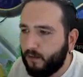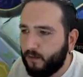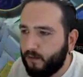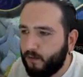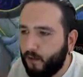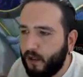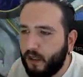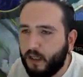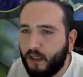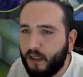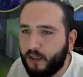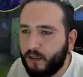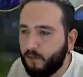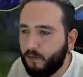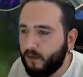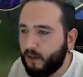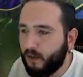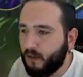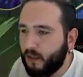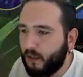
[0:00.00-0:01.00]
Bu
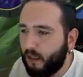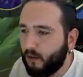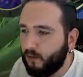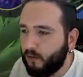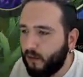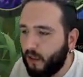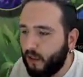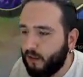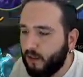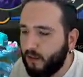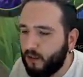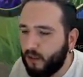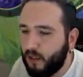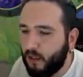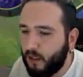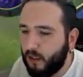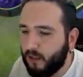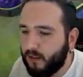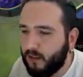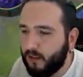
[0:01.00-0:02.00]
arkadaşımız da sağ olsun ADC'yi
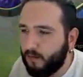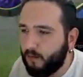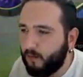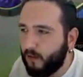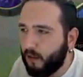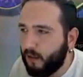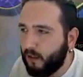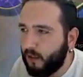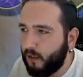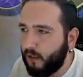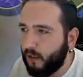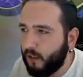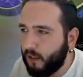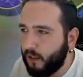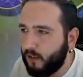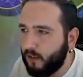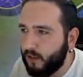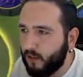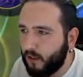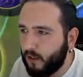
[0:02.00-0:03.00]
kastırmamak yerine
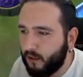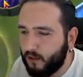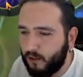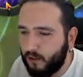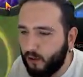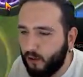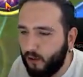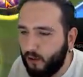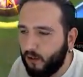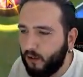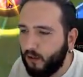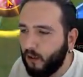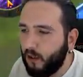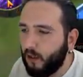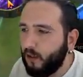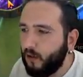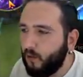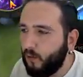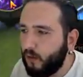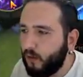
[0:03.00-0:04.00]
kendisi kasılıyor.
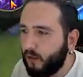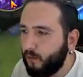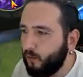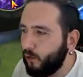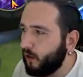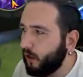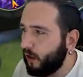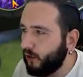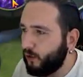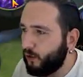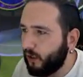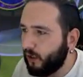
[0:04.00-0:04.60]
Ulti multi açıyor